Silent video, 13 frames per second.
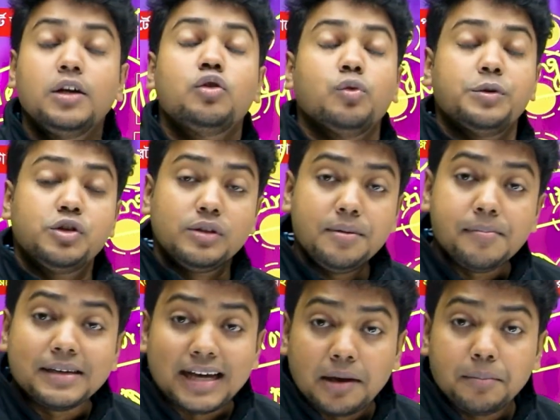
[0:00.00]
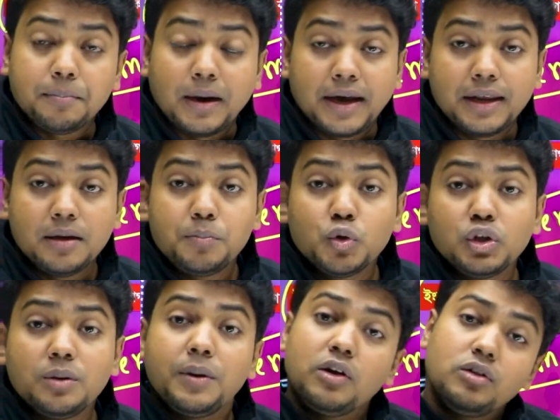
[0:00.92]
তুমি যদি টাইম বাড়িয়ে
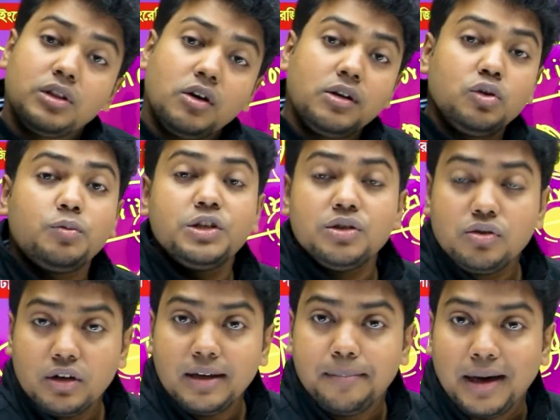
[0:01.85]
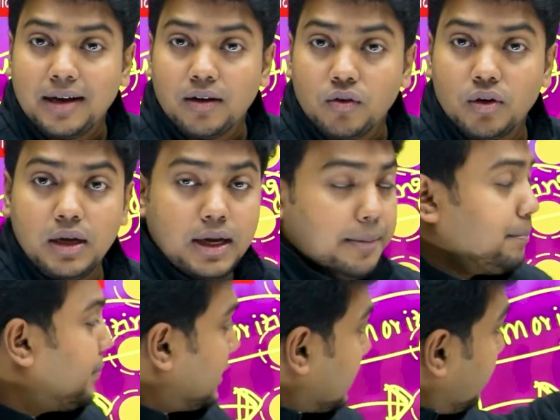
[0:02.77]
পড়তে পারো তাহলে তোমার জন্য অনেক ভালো
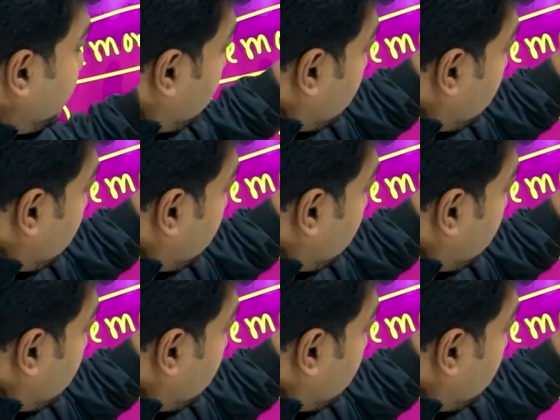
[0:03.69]
বাট আমি